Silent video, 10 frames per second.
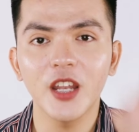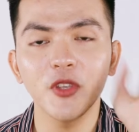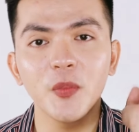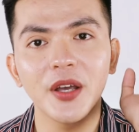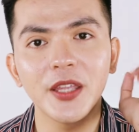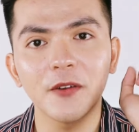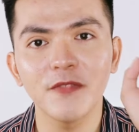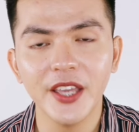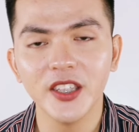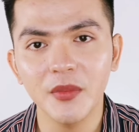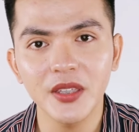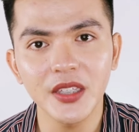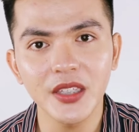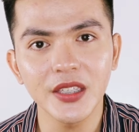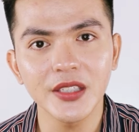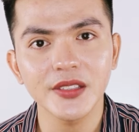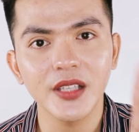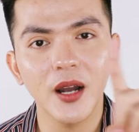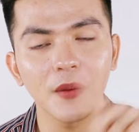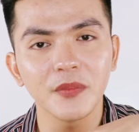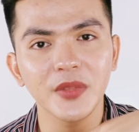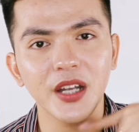Alam nyo ba na ang vitamin E is um,